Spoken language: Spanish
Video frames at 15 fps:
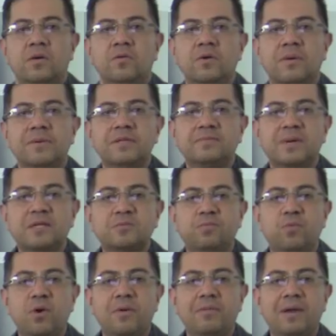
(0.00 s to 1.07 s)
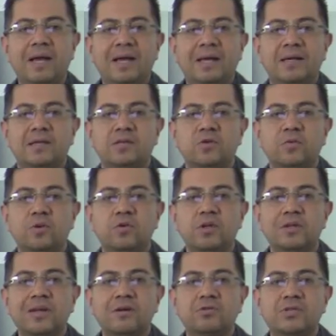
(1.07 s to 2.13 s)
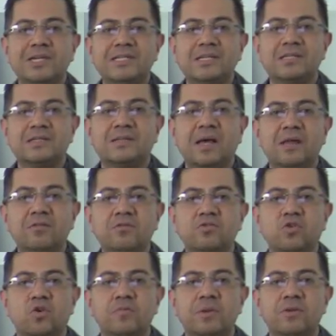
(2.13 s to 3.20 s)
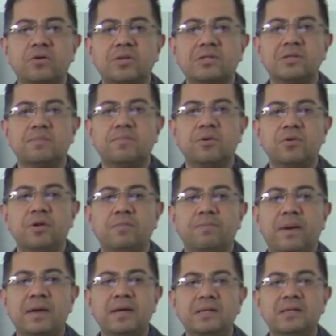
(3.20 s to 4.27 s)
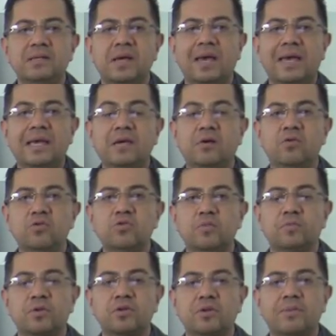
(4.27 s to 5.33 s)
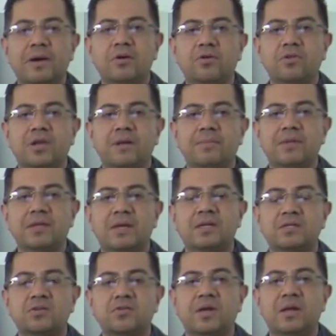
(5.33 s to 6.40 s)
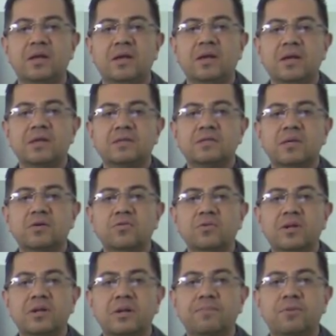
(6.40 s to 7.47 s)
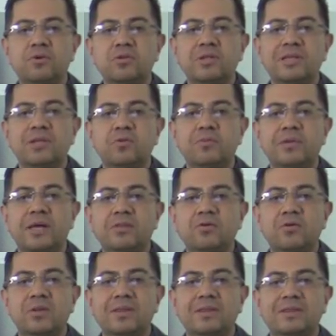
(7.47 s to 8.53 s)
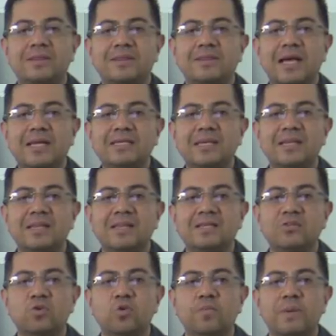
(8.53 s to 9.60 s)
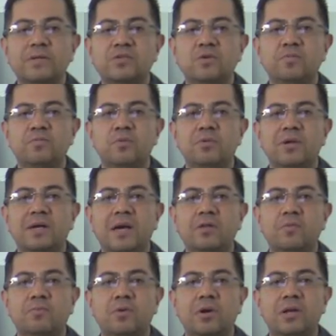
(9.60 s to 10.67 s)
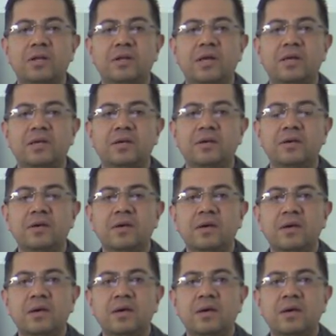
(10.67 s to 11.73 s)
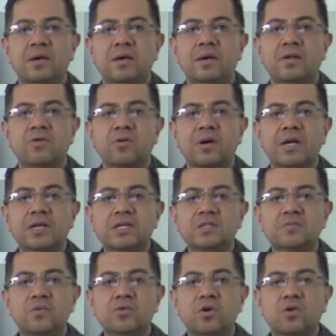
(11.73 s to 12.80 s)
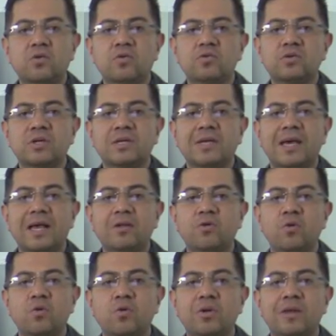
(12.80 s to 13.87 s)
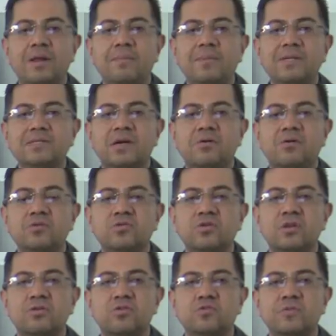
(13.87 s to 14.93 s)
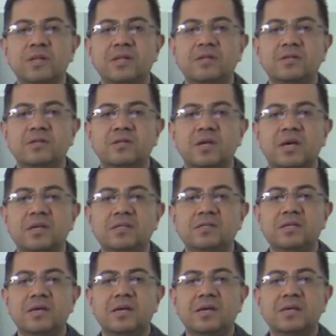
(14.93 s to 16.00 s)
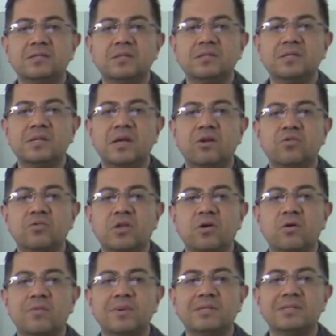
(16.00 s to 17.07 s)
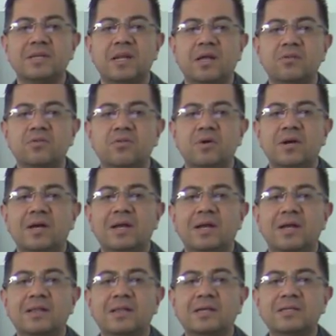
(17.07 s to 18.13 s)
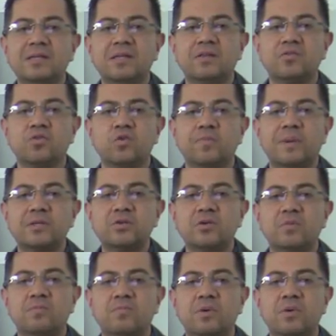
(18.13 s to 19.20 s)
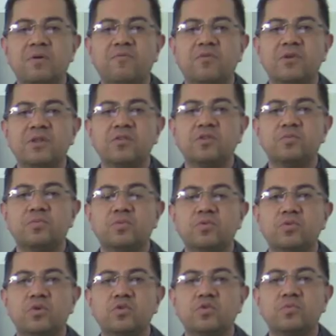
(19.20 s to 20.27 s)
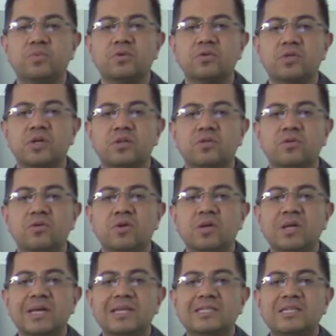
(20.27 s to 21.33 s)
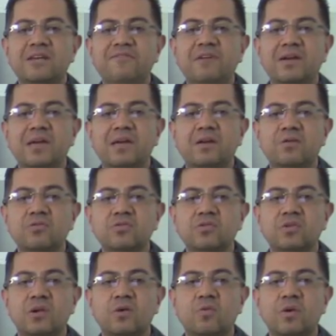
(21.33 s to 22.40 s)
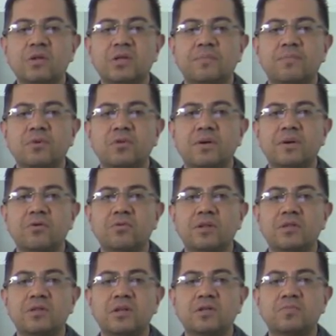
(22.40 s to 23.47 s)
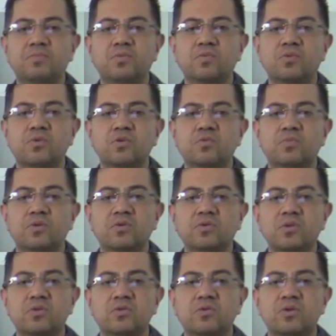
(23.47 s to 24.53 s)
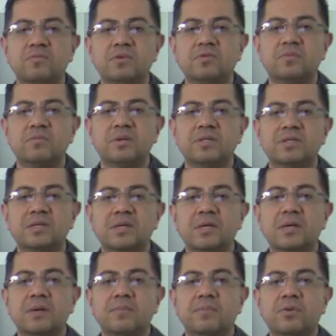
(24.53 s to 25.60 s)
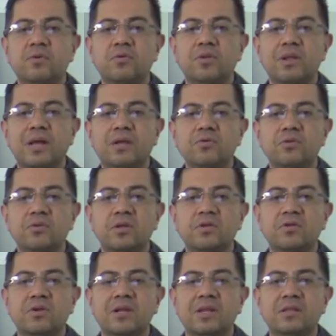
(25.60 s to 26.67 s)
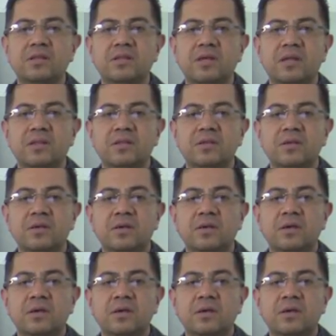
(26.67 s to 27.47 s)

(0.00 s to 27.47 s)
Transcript: Una vez más, Puebla se ubicó entre los seis estados con menor desempleo en el país e incluso por debajo de la media nacional, según el reporte denominado Tasa de Desocupación publicado por el INEGI. El organismo dio a conocer que al concluir el mes de agosto del 2016, es decir, el octavo mes del año, la tasa de desocupación en Puebla fue de 2.8%, cifra que incluso se encuentra por debajo del 3.2% del mismo mes, pero del año anterior en la entidad.